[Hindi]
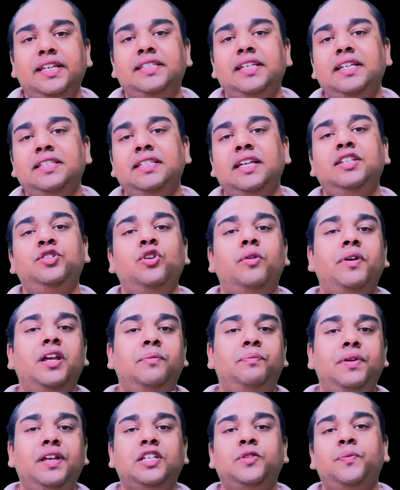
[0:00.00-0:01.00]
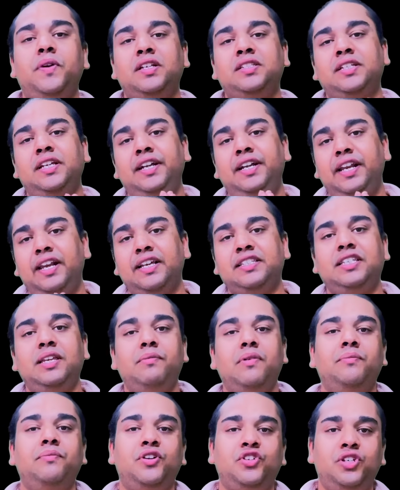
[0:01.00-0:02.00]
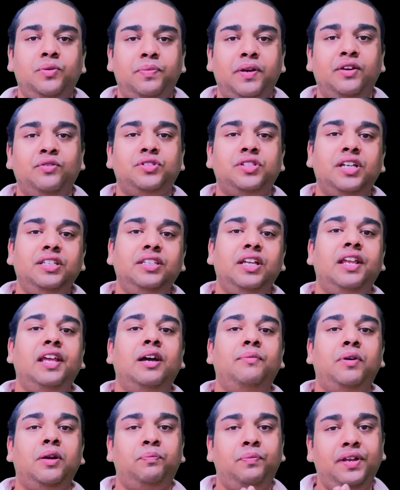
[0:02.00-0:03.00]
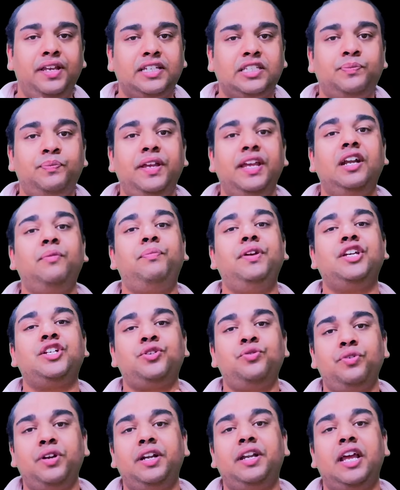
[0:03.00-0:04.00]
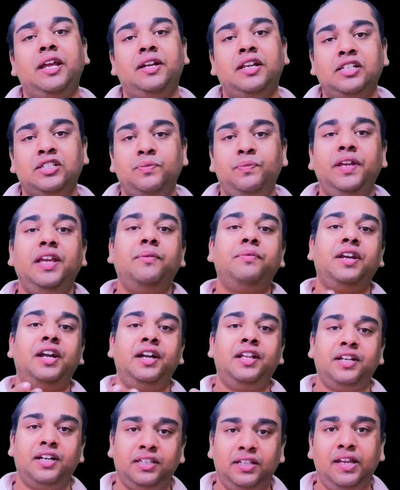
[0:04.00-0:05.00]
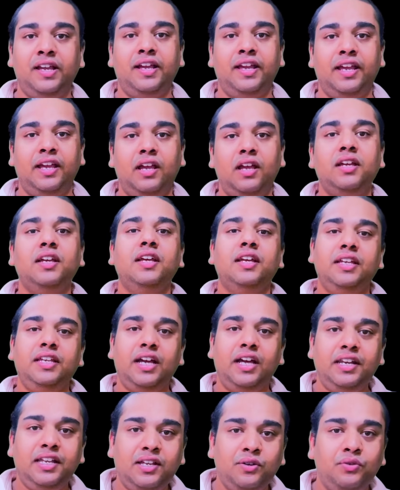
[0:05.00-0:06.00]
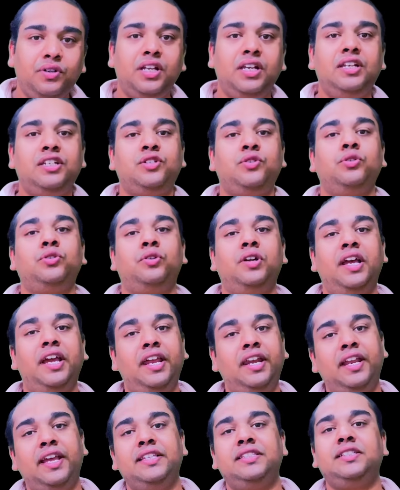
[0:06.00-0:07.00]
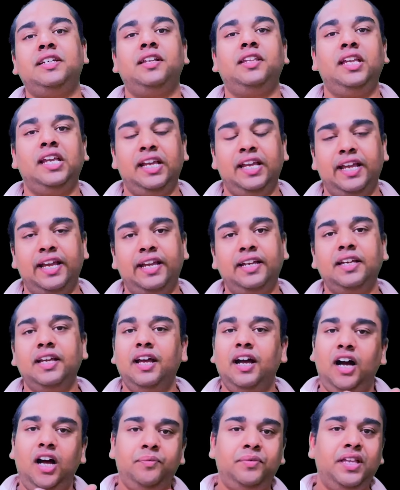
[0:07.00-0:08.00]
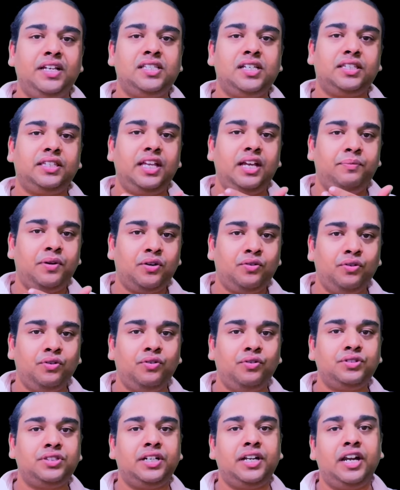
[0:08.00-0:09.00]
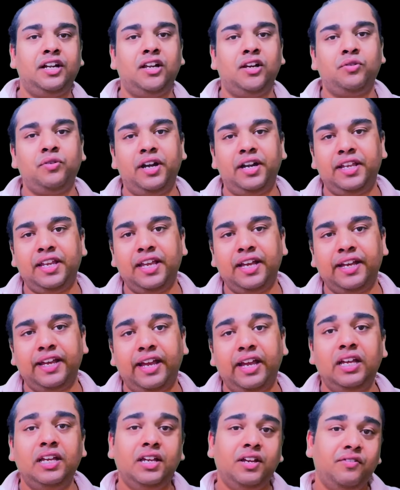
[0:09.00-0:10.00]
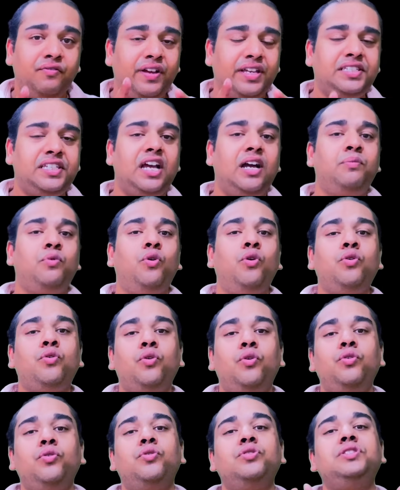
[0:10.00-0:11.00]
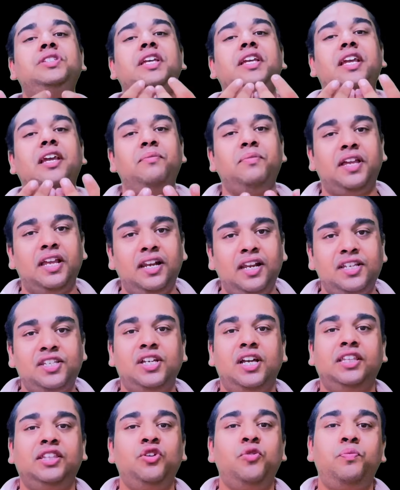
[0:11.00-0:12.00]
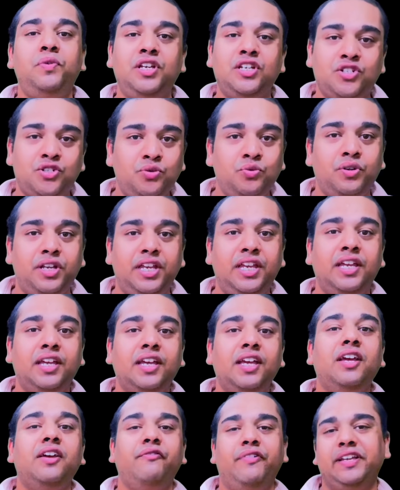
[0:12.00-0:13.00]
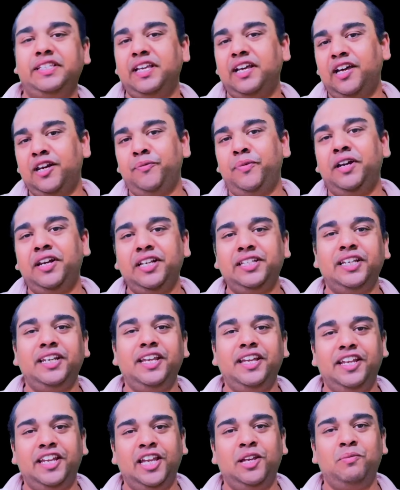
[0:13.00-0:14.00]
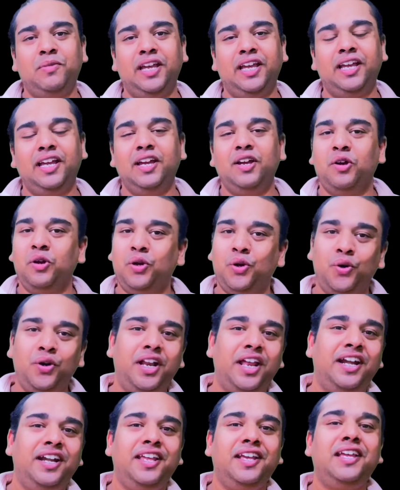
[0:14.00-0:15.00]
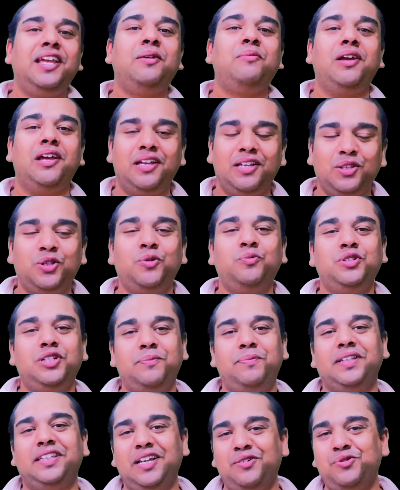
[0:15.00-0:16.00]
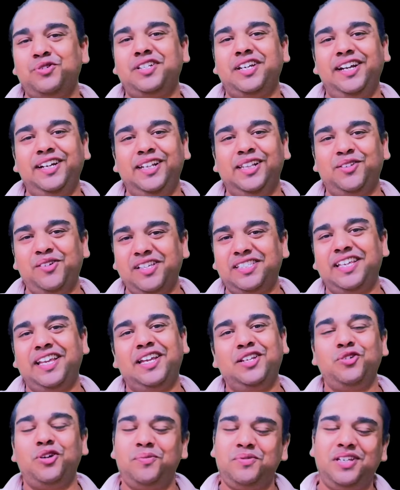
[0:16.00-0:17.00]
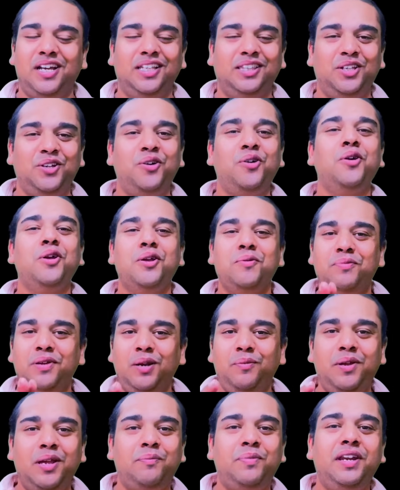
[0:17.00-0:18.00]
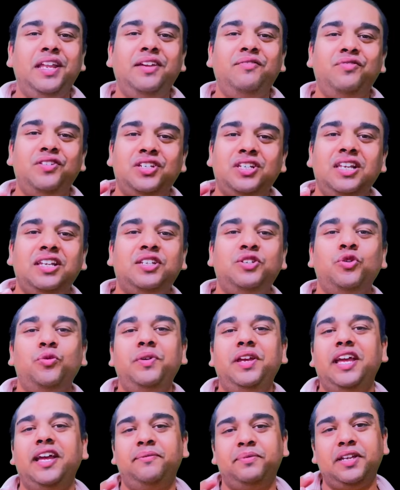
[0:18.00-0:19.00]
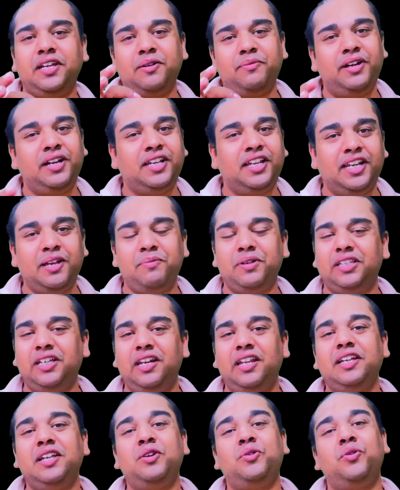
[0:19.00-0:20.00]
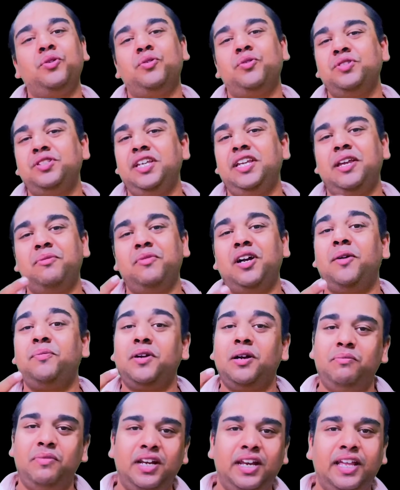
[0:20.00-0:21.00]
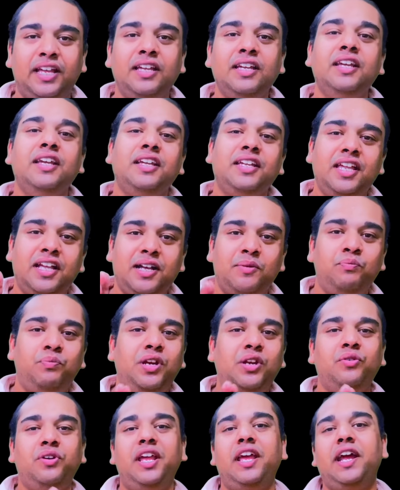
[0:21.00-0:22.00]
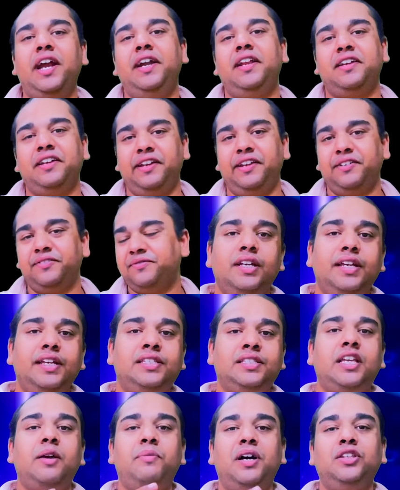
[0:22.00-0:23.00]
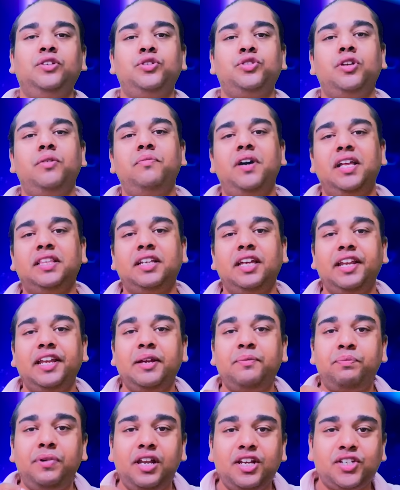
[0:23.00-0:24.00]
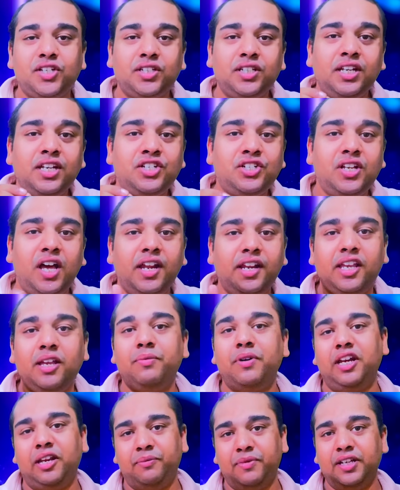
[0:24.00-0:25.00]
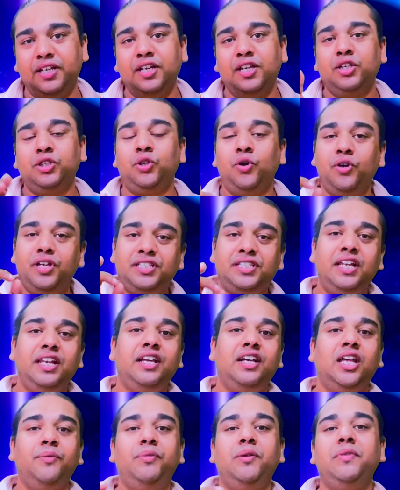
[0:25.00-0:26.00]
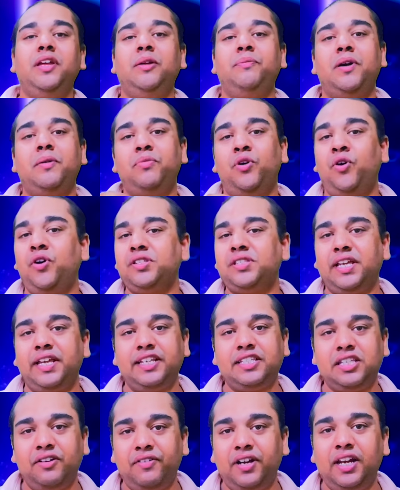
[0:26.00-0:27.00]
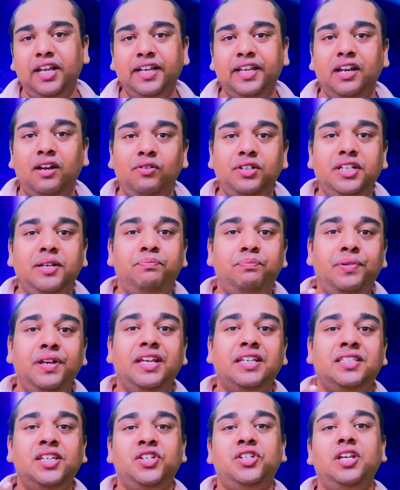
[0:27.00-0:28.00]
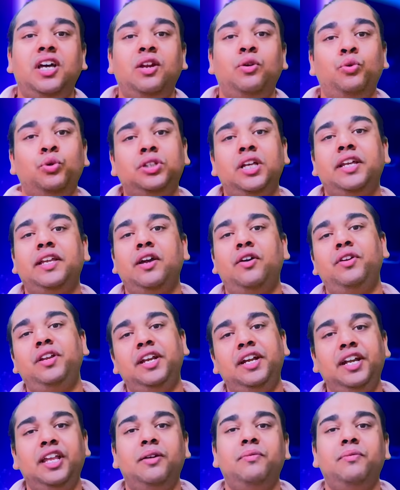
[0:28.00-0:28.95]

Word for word: साथ साथ जो हमारी पी एस प्लस की डिलेक्स की मेंबरशिप है उसके अंदर यहाँ पर पी एस पी एंड पी एस टू के टाइटल्स भी अपग्रेड कर दिए गए हैं यानी कि उनकी लिस्ट को थोड़ा एनहेंस कर दिया गया है आप देख सकते हैं यहाँ पर कौन कौन से टाइटल को ऐड किया गया है वैसे आप और कौन कौन सी गेम खेलना चाहते हो पी एस टू की वैसे अर्बन रीजन एक गेम है गोड हैंड एक गेम है तो मुझे पता है कुछ टाइटल तो ऐसे हैं जो आप चाहते हो फिर भी अपनी विश लिस्ट जो भी है आपकी कमेंट करके बताना कि कौन कौन सी गेम का आपका मन है कि कंपनी उन्हें ऐड करे इसके बाद दोस्तों हम बात करेंगे प्ले स्टेशन स्टार के बारे में तो इसे लेकर भी मेरे पास बहुत सारे सवाल आ गए राहुल जी पी एस स्टार होता क्या और ये इंडिया